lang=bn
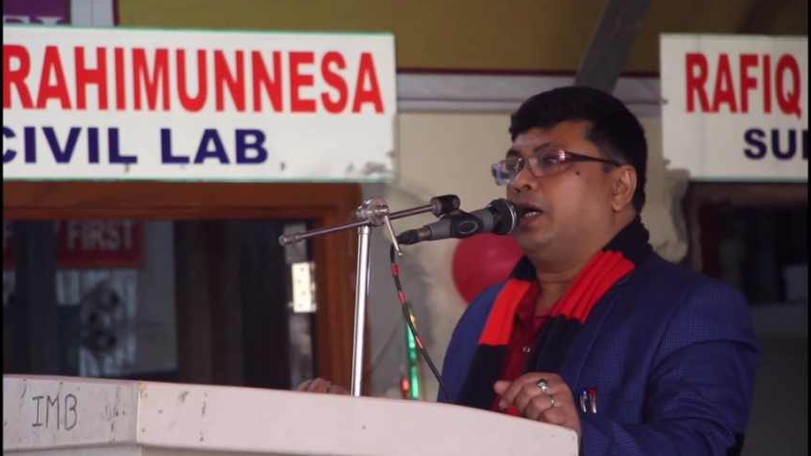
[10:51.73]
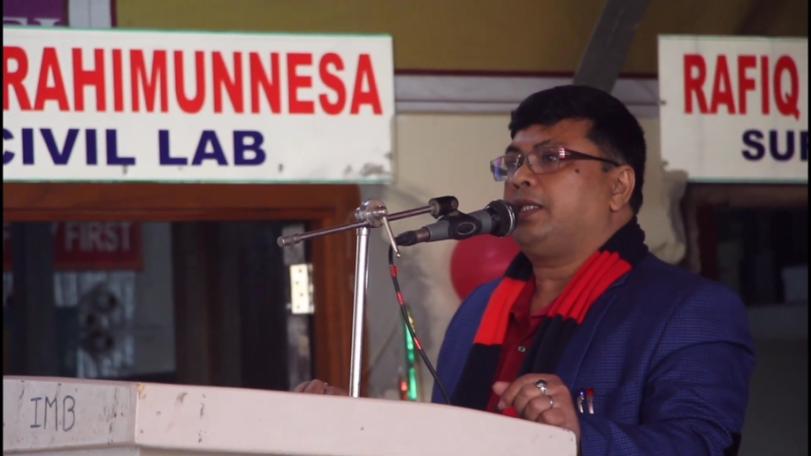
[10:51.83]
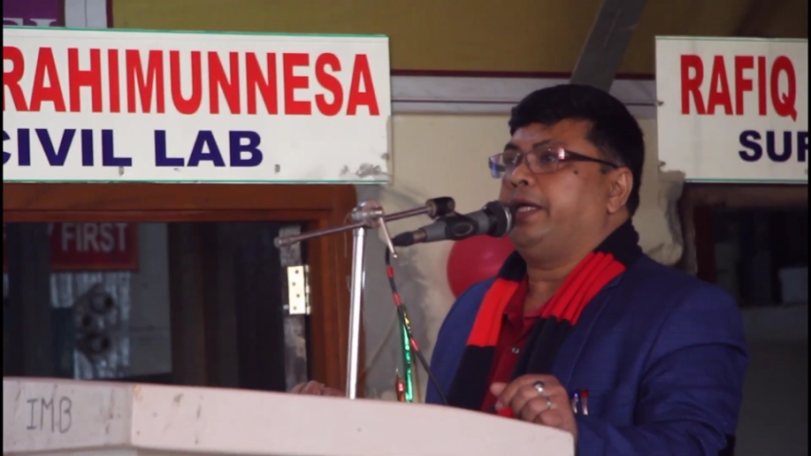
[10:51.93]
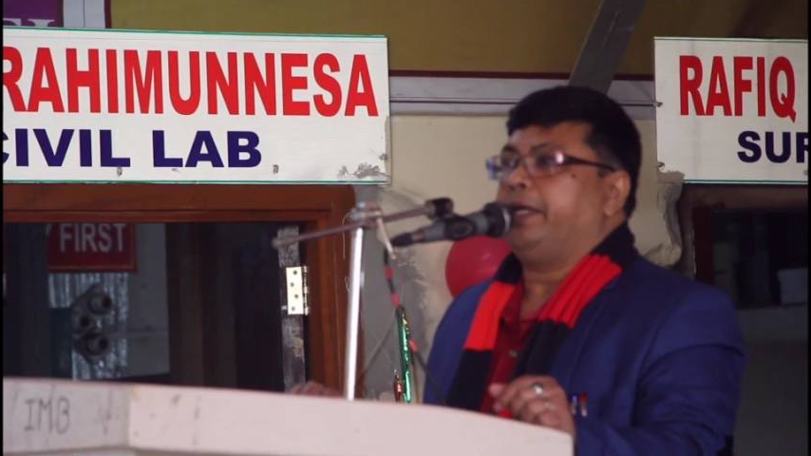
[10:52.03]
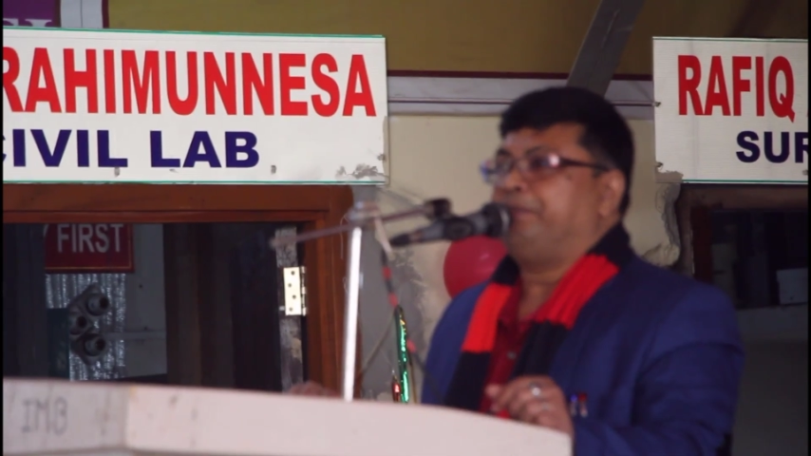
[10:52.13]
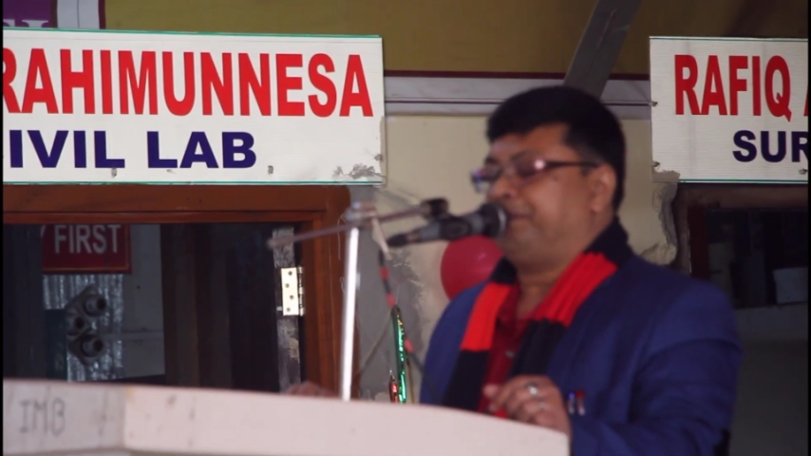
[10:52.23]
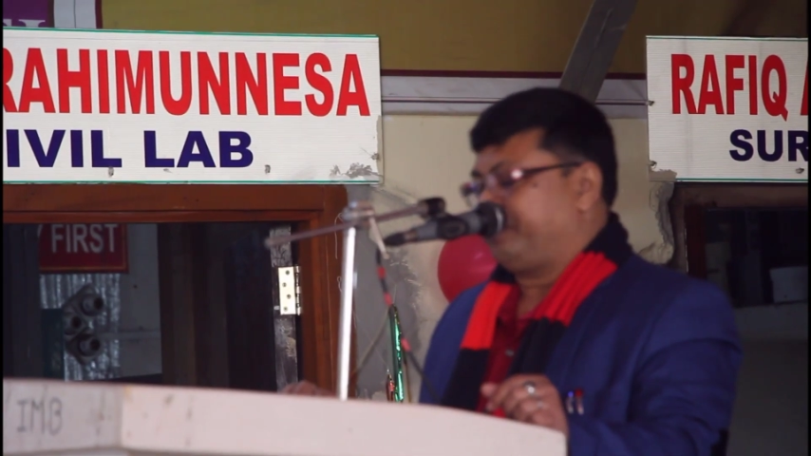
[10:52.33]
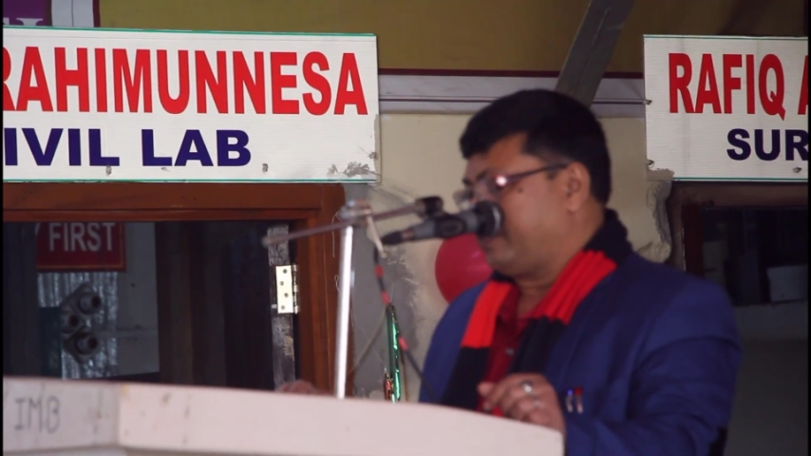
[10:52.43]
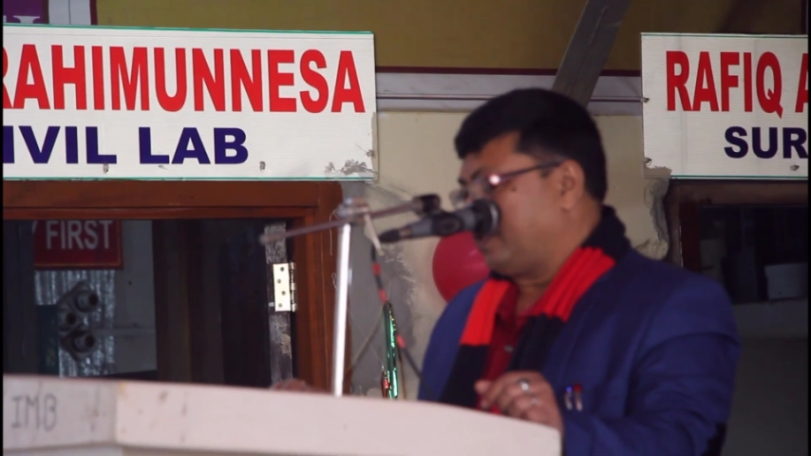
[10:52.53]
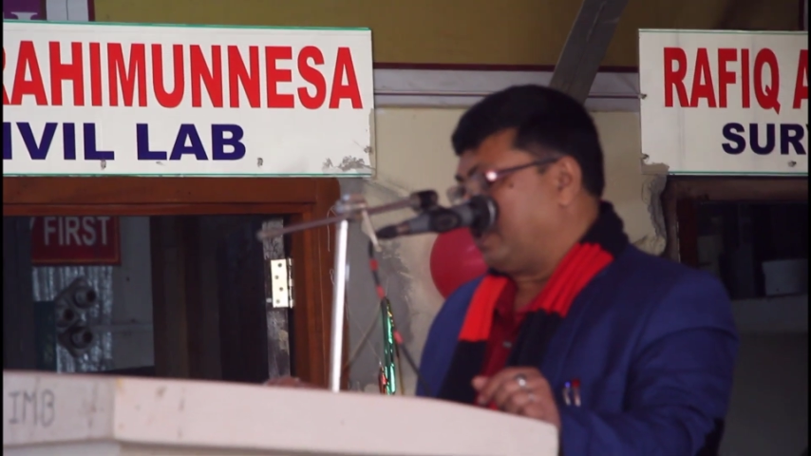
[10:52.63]
অতএব
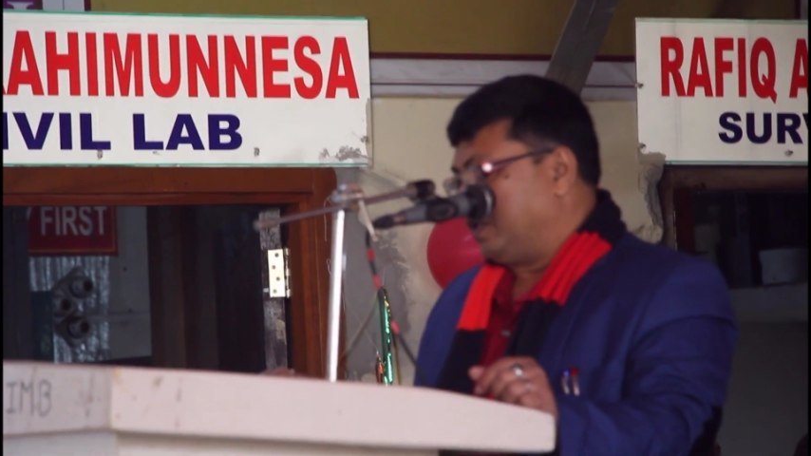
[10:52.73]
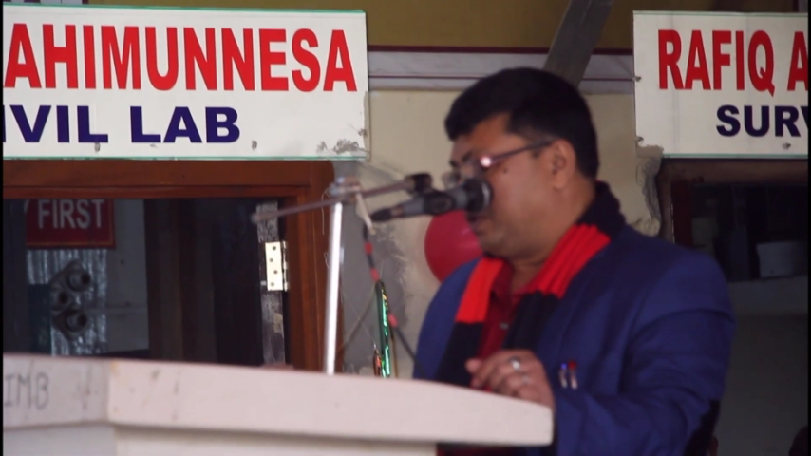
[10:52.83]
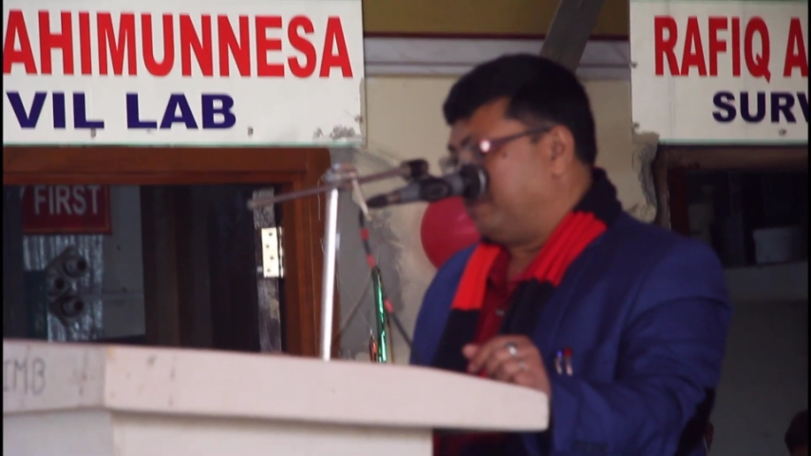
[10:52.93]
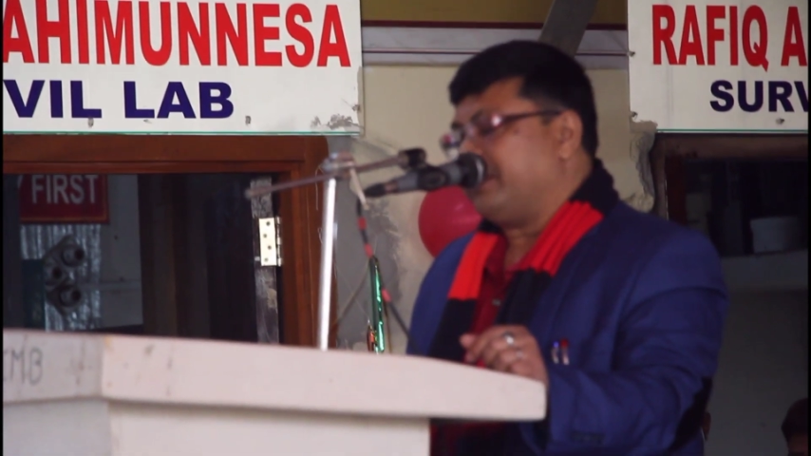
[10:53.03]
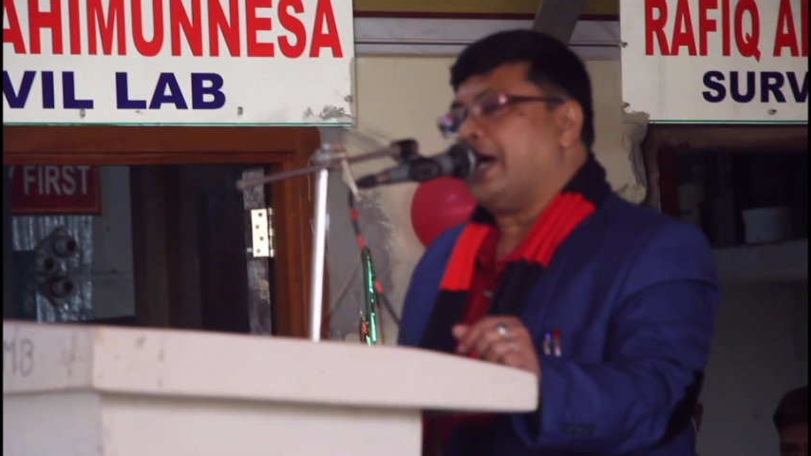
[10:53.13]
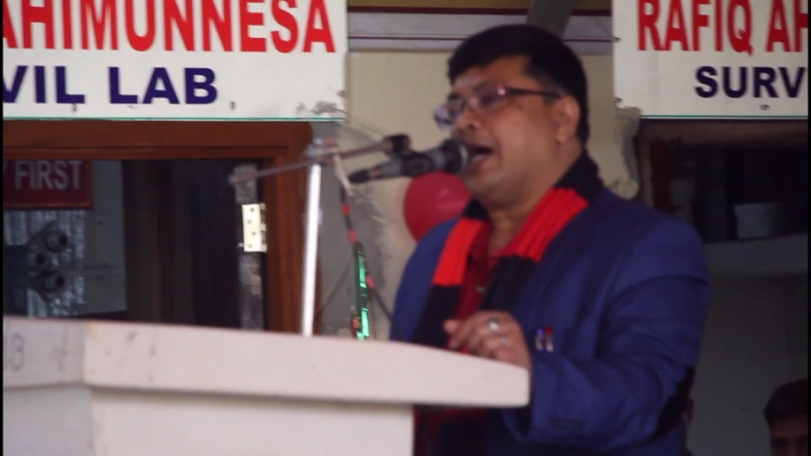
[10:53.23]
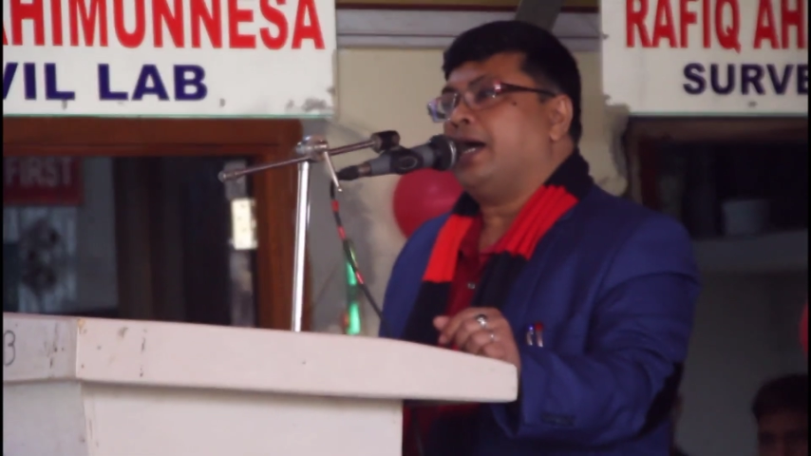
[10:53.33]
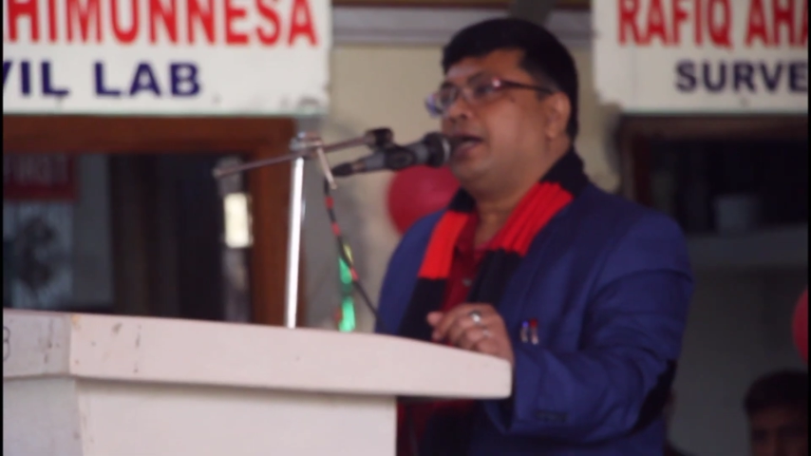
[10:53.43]
তোমরা